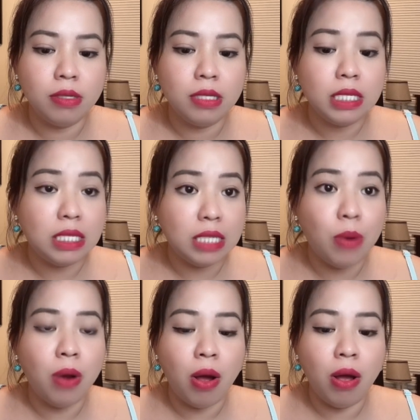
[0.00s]

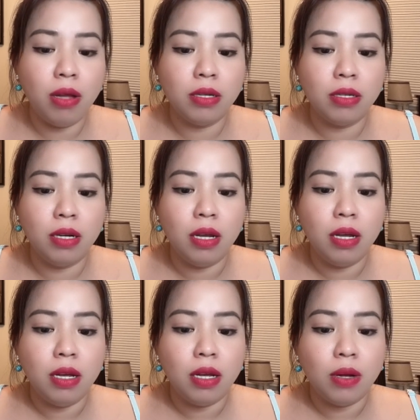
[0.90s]
sau đó
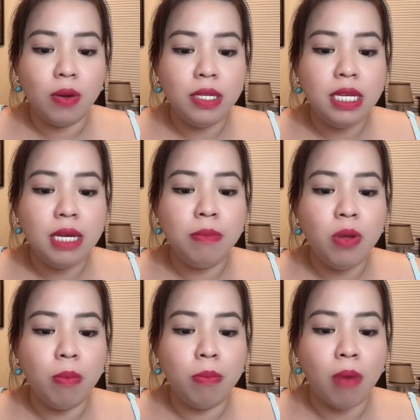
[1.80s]
con chim
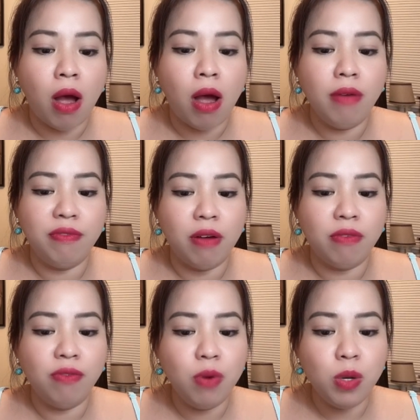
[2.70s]
dùng mỏ và
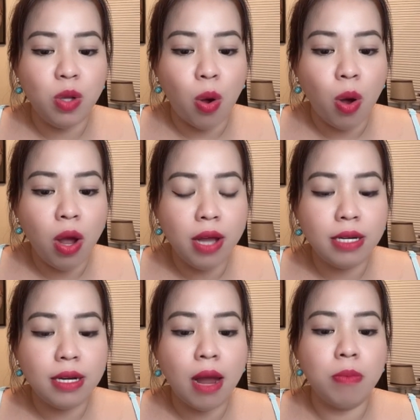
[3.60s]
vuốt nhổ
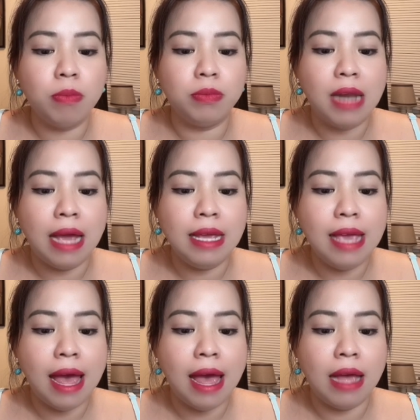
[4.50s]
hết lông đã
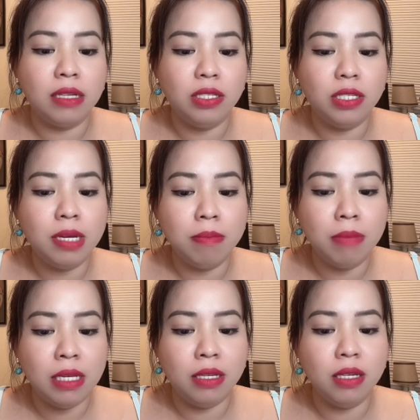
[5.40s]
già trên
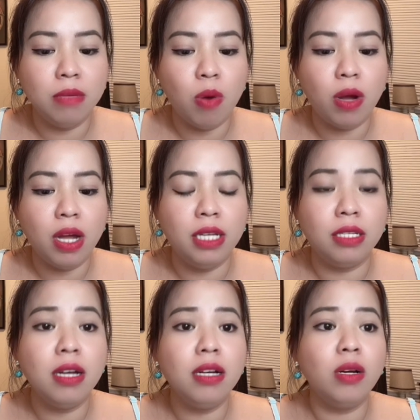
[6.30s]
mình như một hình
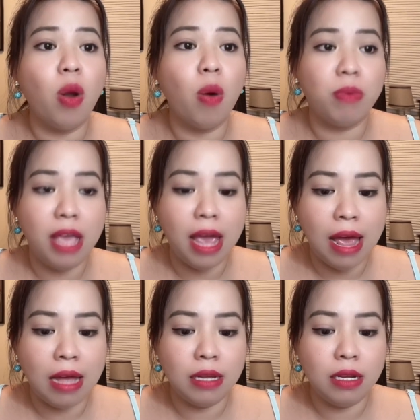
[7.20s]
thức lột
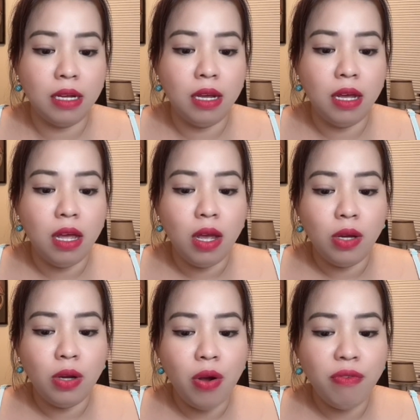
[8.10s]
da
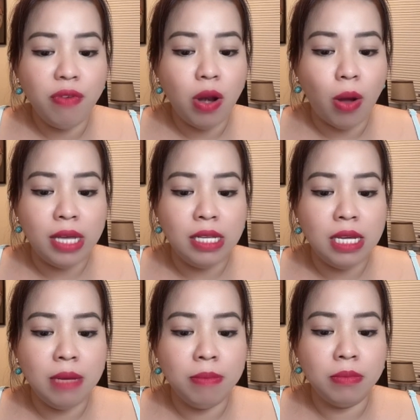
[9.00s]
đối với loài
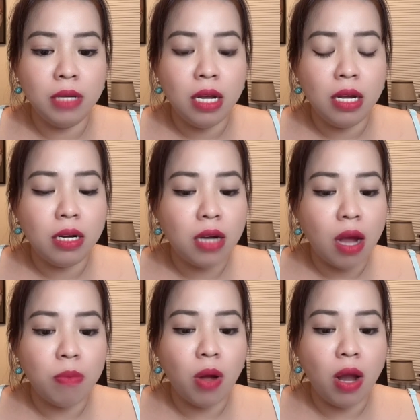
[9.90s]
chim
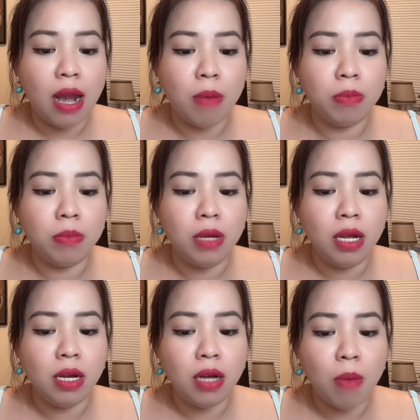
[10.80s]
không có lông
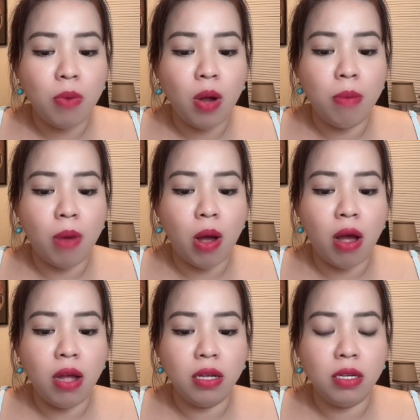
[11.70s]
không có
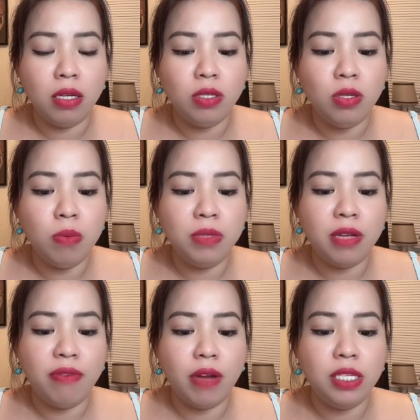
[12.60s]
mỏ chúng
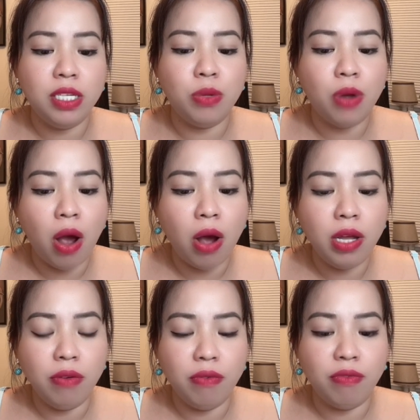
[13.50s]
sẽ phải chịu
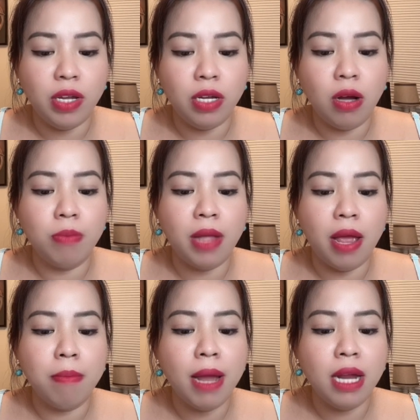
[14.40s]
đói vì không
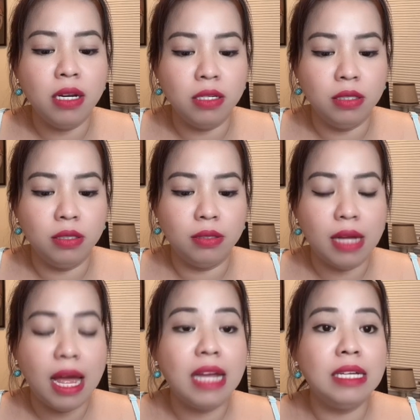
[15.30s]
thể bay lượn
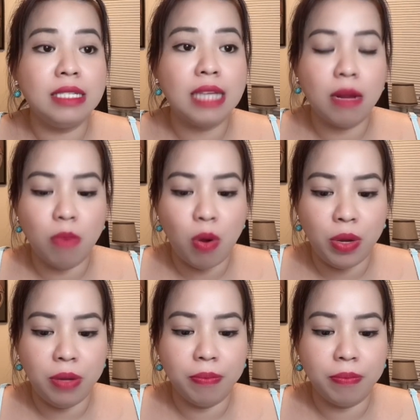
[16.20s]
hay săn
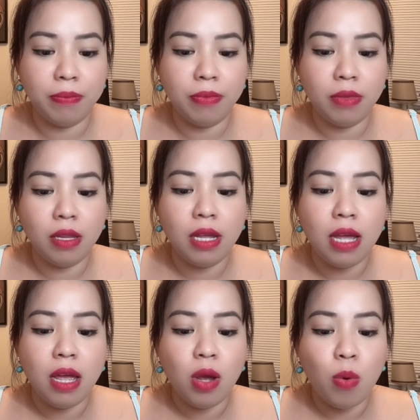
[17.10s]
mồi
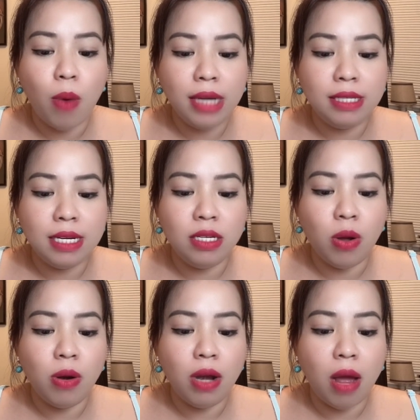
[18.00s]
quá trình
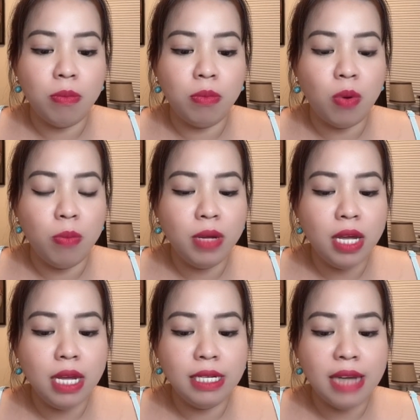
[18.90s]
nhổ lông cũng
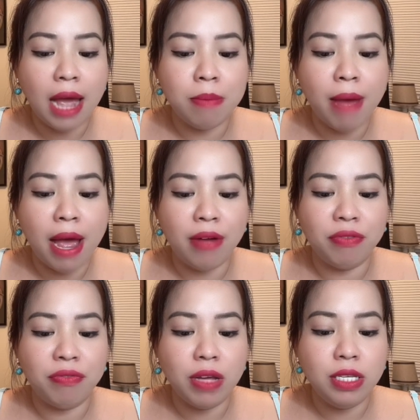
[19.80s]
khiến đại bàng
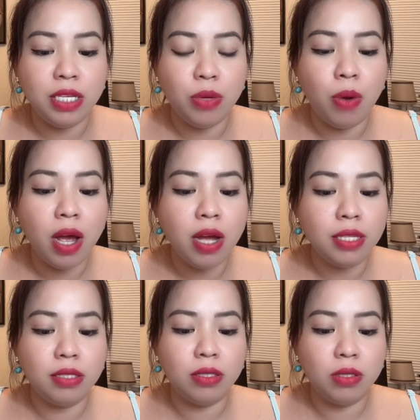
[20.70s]
phải chịu hết
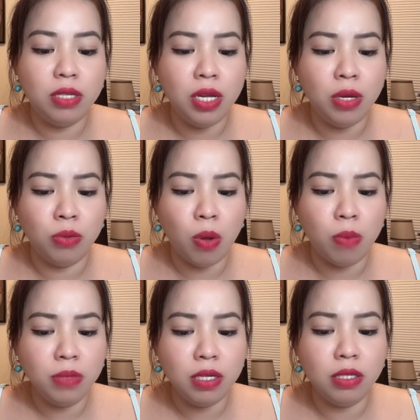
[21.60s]
nhiều
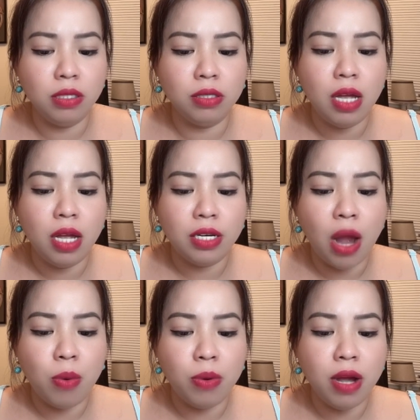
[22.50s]
tổn thương,
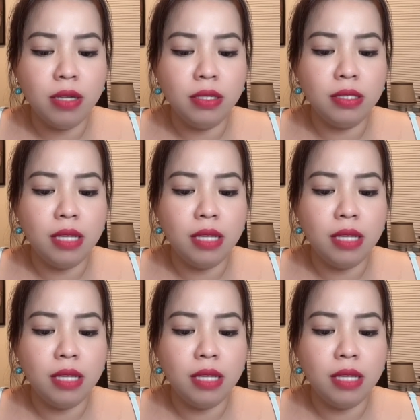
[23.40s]
đau đớn,